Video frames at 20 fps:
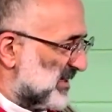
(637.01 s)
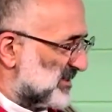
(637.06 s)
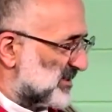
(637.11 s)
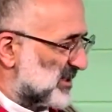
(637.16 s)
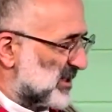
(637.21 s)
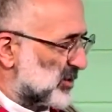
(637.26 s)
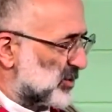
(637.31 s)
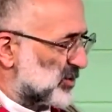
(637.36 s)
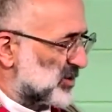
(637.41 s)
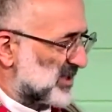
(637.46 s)

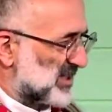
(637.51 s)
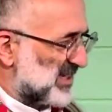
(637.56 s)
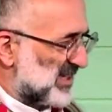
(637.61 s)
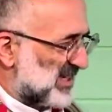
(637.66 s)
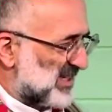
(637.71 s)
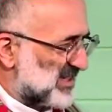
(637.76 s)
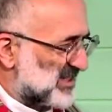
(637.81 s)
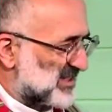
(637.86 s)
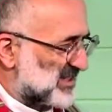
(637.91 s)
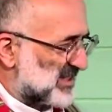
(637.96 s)
Jesus
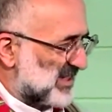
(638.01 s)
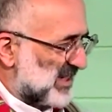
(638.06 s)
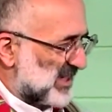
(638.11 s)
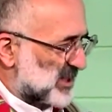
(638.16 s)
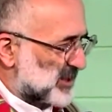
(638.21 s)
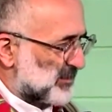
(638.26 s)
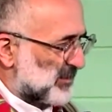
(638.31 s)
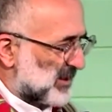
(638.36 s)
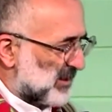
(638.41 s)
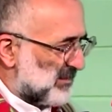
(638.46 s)
quis
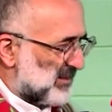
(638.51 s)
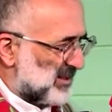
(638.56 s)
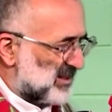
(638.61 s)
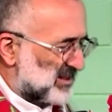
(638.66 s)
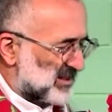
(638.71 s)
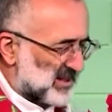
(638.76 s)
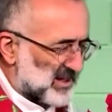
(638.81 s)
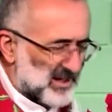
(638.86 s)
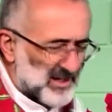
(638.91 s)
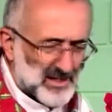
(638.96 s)

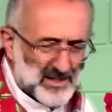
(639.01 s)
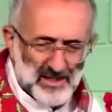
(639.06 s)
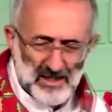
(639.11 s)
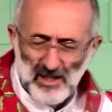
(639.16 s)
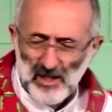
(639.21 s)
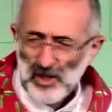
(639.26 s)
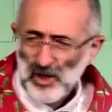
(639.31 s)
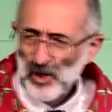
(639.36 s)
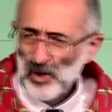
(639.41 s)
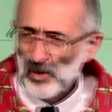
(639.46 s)
experimentar
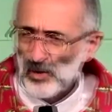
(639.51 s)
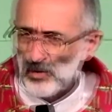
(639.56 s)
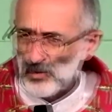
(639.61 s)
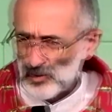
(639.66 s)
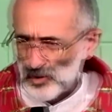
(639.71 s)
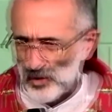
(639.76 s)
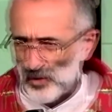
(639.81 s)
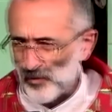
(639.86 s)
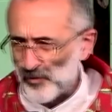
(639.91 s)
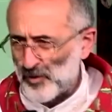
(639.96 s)
um
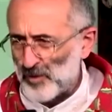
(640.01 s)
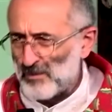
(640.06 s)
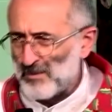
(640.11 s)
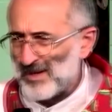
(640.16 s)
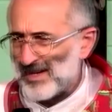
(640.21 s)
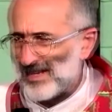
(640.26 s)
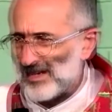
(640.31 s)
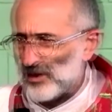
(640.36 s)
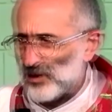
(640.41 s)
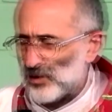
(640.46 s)

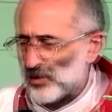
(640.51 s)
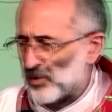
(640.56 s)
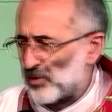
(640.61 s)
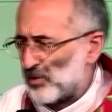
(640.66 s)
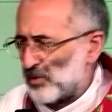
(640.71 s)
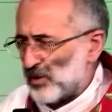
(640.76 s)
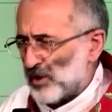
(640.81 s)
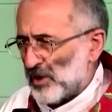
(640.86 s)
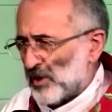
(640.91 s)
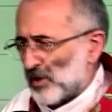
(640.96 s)

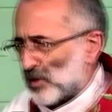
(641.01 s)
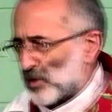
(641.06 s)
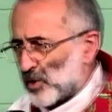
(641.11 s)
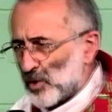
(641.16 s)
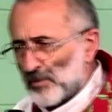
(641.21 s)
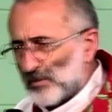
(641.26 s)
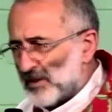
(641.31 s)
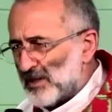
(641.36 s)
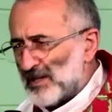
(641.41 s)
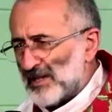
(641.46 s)
sofrimento
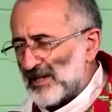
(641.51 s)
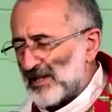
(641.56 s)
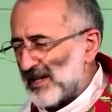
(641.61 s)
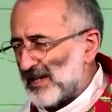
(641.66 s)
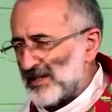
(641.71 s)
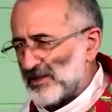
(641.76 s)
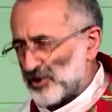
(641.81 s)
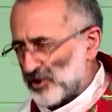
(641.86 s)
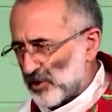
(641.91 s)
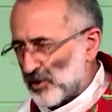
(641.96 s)
como
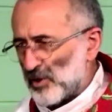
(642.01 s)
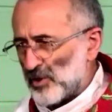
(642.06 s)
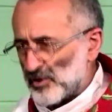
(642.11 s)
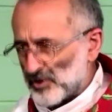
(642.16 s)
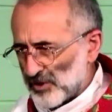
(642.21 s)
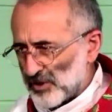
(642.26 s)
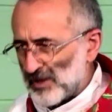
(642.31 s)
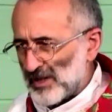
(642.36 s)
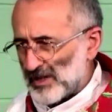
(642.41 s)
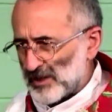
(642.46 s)
ninguém de
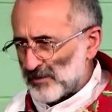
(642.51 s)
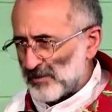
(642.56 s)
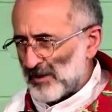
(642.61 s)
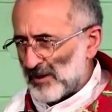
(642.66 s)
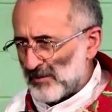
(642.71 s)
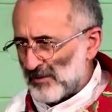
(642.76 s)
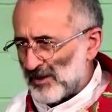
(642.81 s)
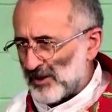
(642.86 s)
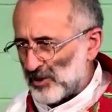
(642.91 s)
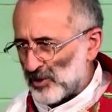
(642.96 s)
nós
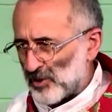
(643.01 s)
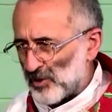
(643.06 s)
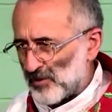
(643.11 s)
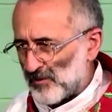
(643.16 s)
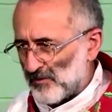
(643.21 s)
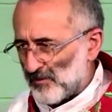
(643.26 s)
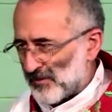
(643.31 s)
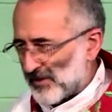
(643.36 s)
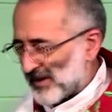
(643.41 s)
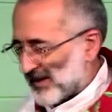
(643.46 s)
experimentou.
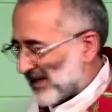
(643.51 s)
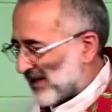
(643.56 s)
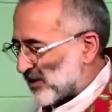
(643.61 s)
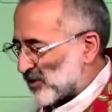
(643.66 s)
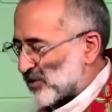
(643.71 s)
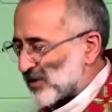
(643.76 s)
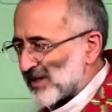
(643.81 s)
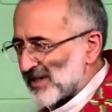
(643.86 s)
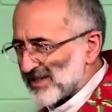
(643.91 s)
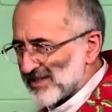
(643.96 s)

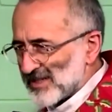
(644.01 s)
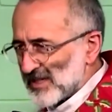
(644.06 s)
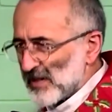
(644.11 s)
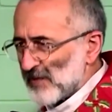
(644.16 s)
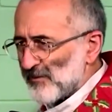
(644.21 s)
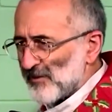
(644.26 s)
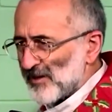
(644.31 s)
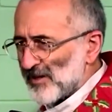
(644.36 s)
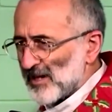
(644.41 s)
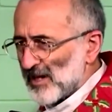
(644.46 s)
Isso é que
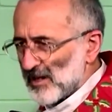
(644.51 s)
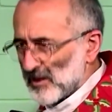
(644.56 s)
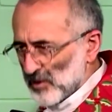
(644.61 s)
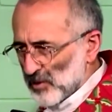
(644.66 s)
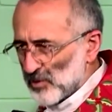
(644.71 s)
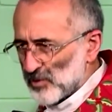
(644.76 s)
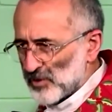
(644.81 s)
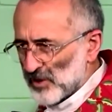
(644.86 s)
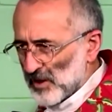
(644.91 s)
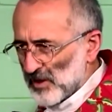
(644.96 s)
significa a
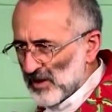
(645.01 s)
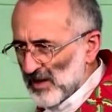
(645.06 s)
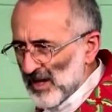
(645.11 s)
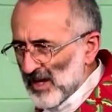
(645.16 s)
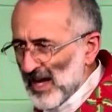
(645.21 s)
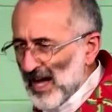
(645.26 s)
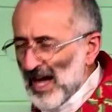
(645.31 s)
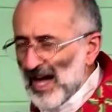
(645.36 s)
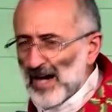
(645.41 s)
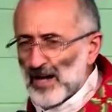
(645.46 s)
gruta.
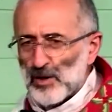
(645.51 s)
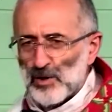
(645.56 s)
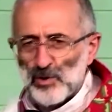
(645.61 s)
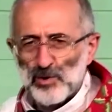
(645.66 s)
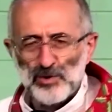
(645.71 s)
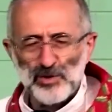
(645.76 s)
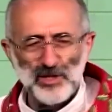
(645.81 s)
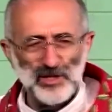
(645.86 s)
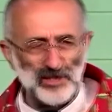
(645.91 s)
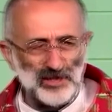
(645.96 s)
A
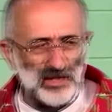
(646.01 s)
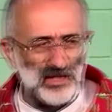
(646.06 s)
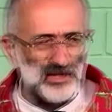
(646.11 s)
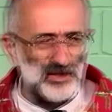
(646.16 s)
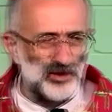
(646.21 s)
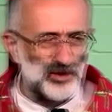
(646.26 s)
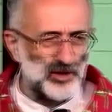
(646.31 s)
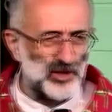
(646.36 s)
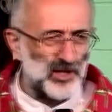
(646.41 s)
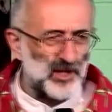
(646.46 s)
gruta,
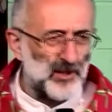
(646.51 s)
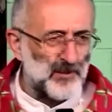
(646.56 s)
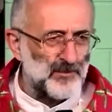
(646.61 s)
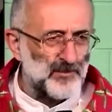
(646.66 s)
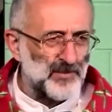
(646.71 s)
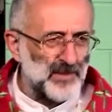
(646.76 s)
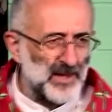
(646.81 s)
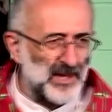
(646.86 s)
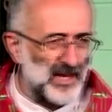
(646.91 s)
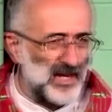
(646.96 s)
gente,
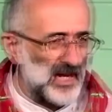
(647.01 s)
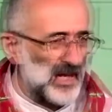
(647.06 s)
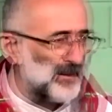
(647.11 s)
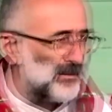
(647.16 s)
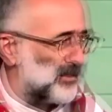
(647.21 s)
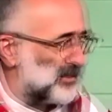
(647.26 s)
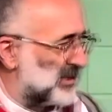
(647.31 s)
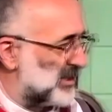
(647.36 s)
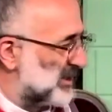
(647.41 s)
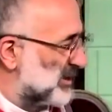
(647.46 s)
ela é
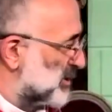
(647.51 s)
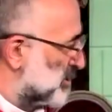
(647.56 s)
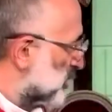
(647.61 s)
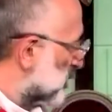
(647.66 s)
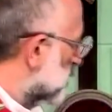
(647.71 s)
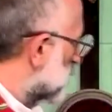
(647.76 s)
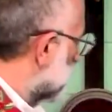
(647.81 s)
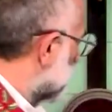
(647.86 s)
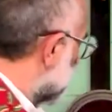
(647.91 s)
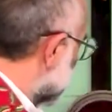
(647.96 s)
bonita só
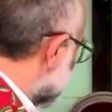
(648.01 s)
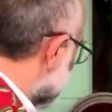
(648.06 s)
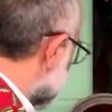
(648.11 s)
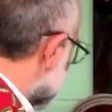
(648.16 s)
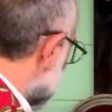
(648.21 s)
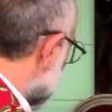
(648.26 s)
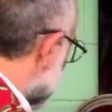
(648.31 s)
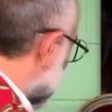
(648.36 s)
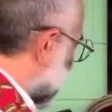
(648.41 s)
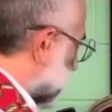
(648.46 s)

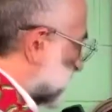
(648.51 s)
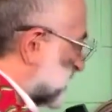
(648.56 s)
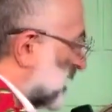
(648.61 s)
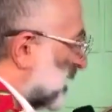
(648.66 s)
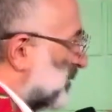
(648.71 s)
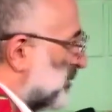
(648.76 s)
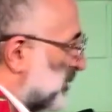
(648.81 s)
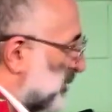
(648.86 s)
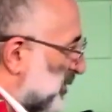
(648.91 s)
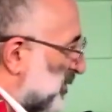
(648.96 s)
no,
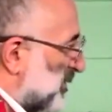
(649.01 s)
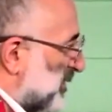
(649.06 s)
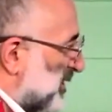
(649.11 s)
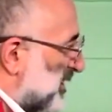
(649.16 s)
presépio.